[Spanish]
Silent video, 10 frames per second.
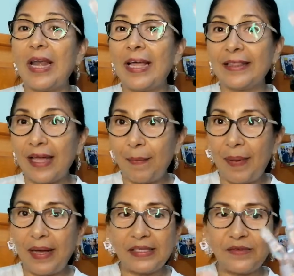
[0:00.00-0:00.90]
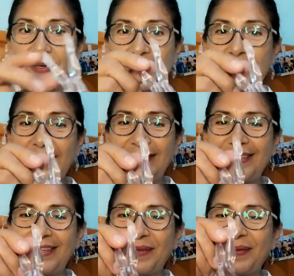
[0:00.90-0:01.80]
La tapa es
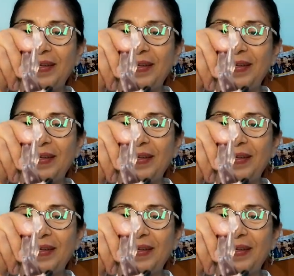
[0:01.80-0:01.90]
fascinante.